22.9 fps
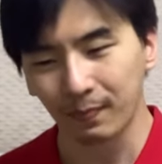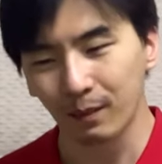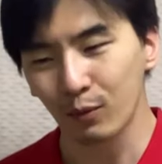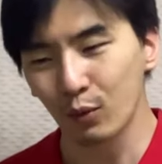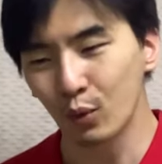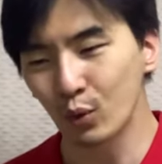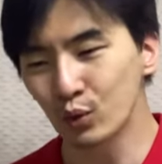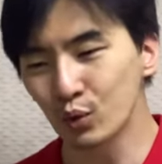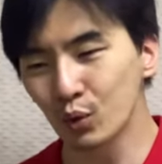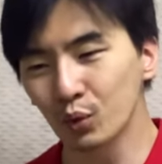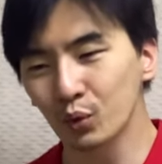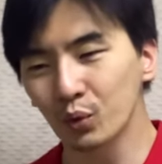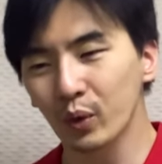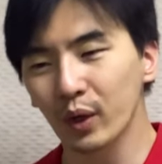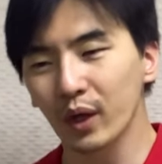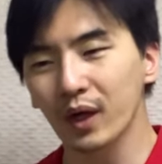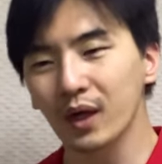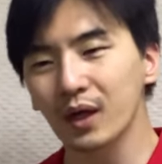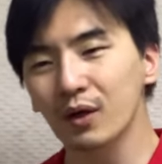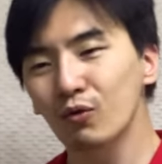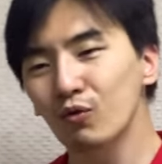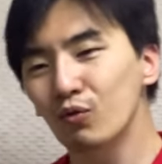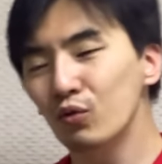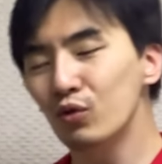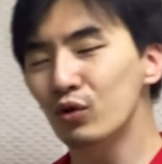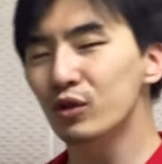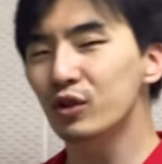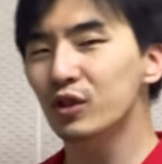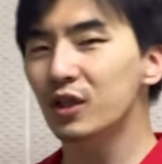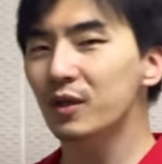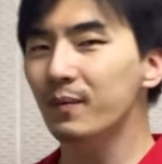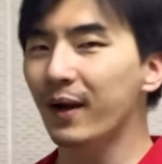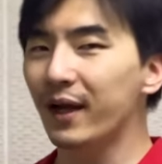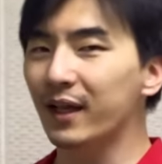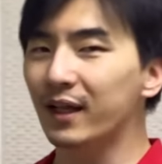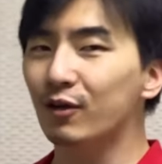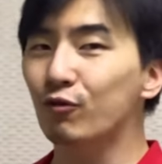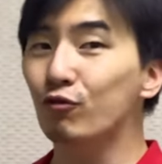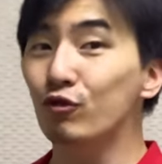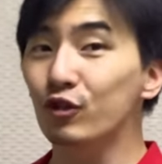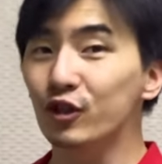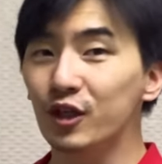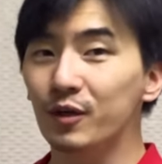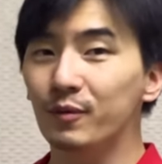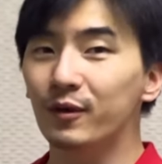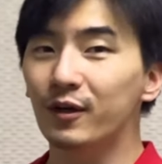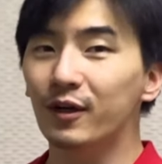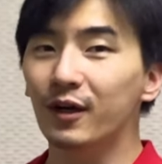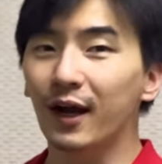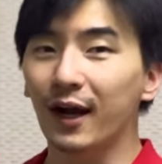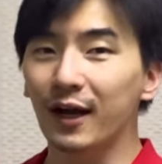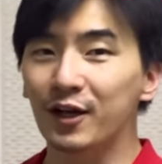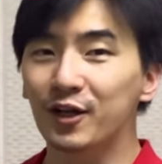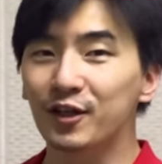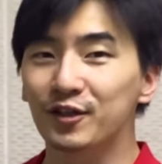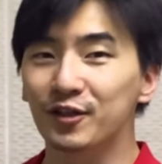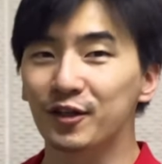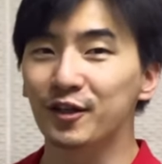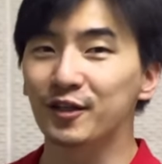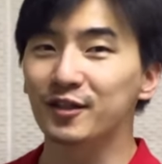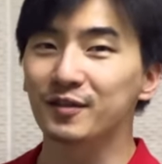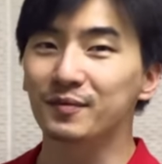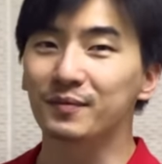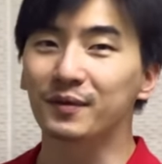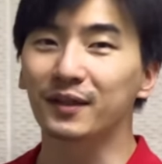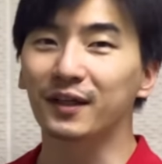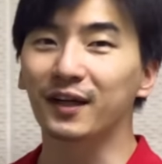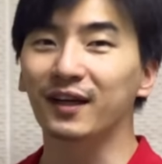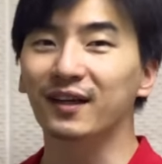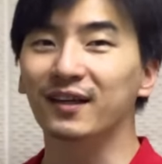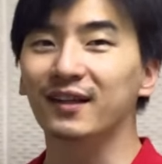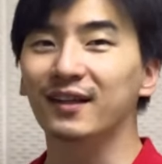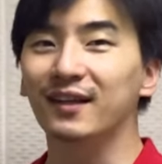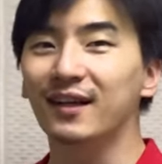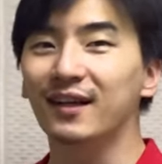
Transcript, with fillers: 요 정도의 꿀팁 아닌 꿀팁을 알려드렸습니다.